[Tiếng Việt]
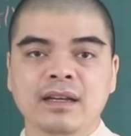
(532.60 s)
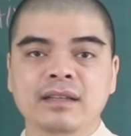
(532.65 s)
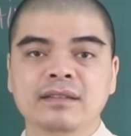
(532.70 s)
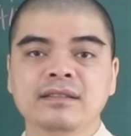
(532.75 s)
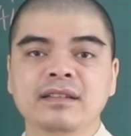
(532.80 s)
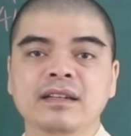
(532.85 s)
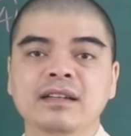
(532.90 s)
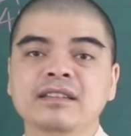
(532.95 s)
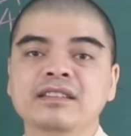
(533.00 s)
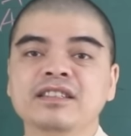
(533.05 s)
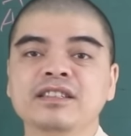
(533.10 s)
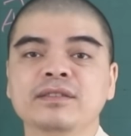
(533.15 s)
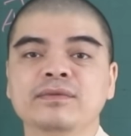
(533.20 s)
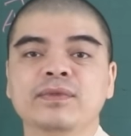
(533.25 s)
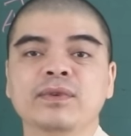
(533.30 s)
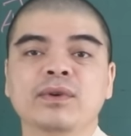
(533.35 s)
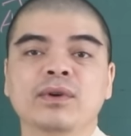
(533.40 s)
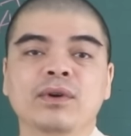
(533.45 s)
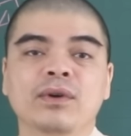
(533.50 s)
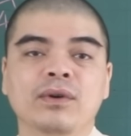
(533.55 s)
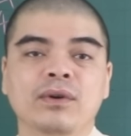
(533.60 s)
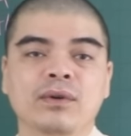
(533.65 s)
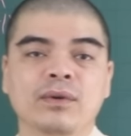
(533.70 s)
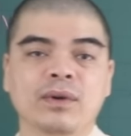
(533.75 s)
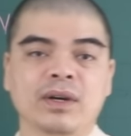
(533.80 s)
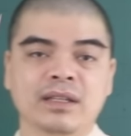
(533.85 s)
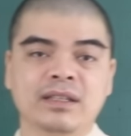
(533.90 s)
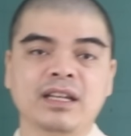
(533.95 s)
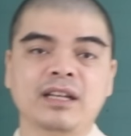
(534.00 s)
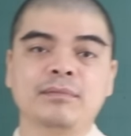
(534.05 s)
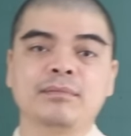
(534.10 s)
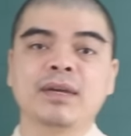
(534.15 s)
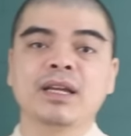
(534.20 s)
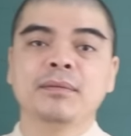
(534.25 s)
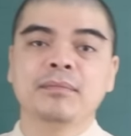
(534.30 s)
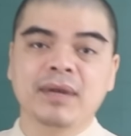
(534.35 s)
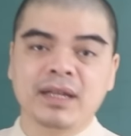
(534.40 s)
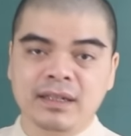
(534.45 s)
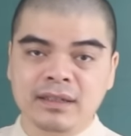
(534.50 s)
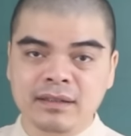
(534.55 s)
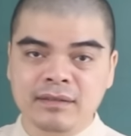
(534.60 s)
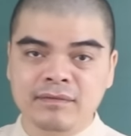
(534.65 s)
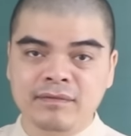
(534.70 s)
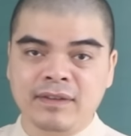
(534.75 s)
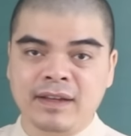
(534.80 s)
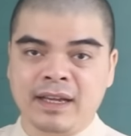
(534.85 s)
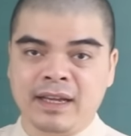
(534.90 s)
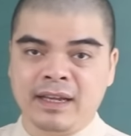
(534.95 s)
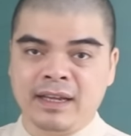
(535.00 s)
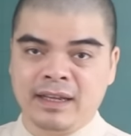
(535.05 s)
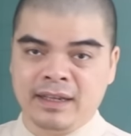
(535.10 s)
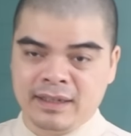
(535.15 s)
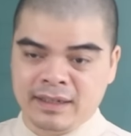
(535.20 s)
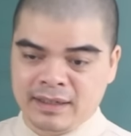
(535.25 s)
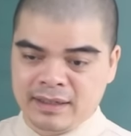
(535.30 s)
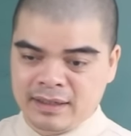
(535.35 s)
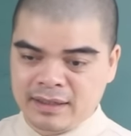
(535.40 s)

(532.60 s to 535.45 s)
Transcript: Dưới cái sự phù hộ của thần may mắn và